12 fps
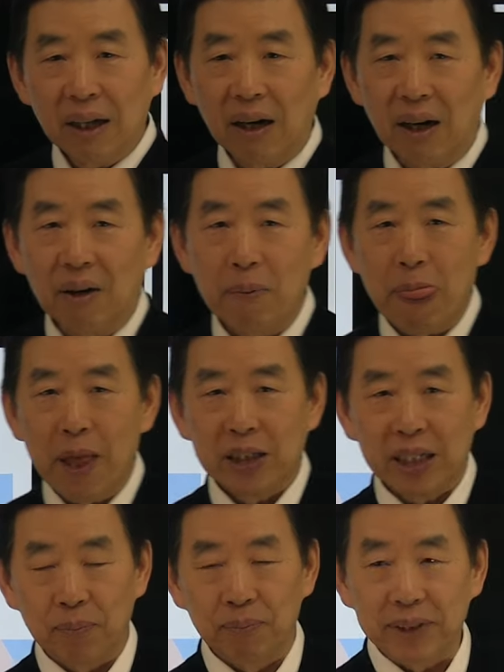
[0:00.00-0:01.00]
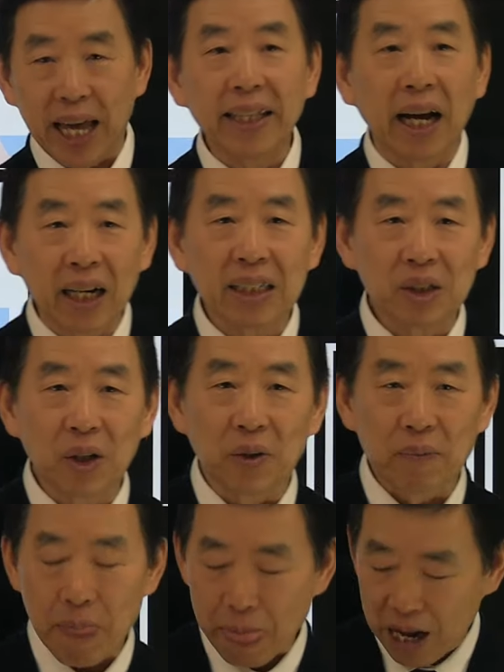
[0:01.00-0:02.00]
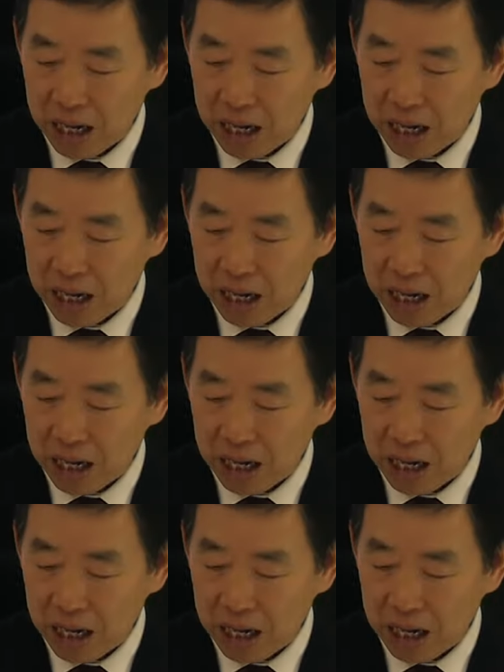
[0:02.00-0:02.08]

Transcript: 어, 참 대단하죠.